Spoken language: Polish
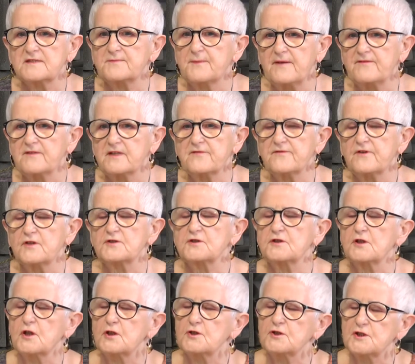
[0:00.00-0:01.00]

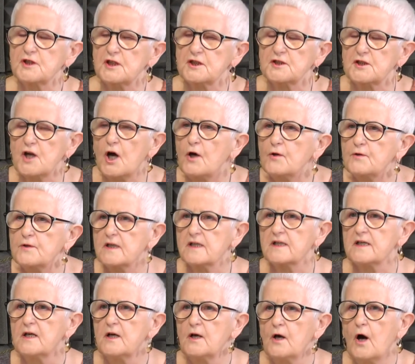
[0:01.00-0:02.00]
Sprawiedliwości
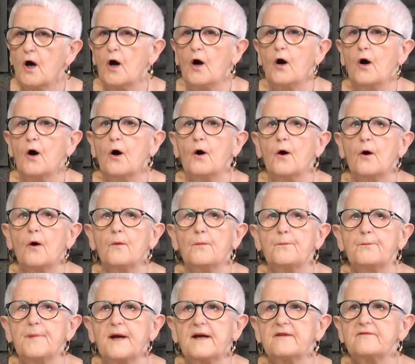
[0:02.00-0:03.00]
rozszerzony o